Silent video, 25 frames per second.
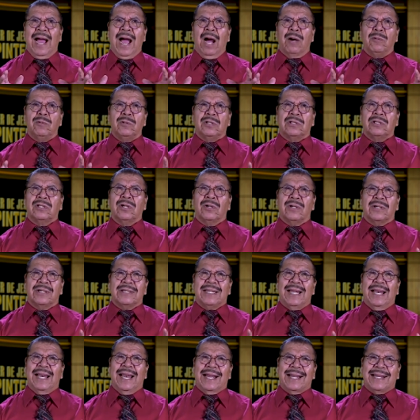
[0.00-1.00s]
autor
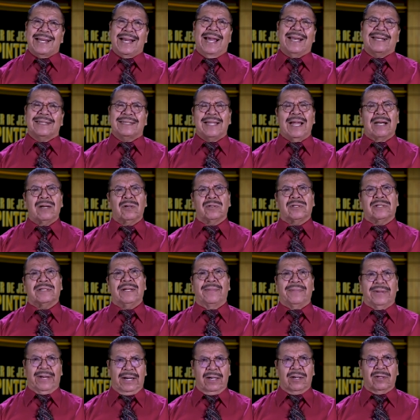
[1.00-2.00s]
de la carta a los
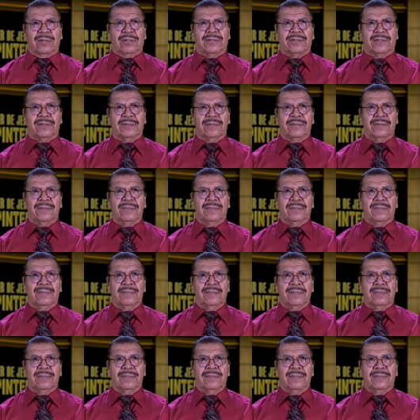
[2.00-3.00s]
hebreos
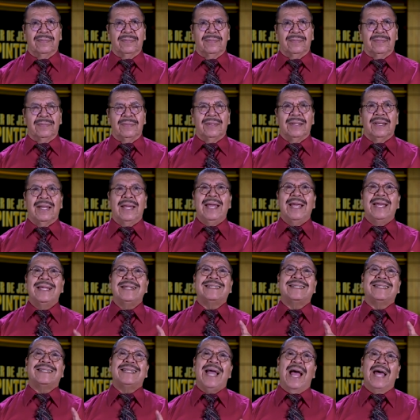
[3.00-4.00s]

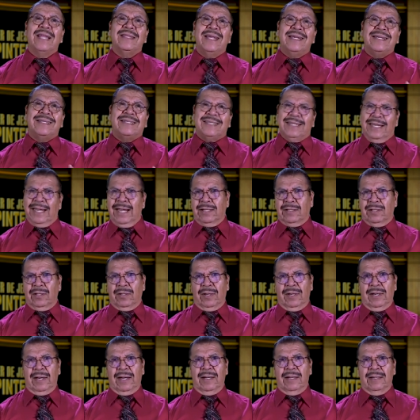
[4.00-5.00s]
está
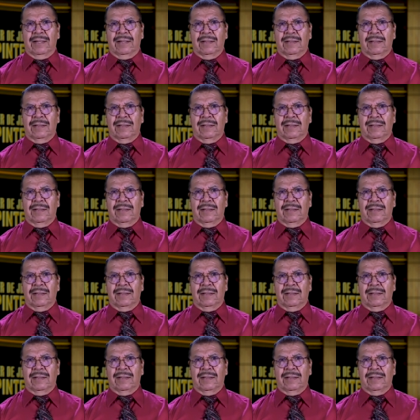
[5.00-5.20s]
diciéndole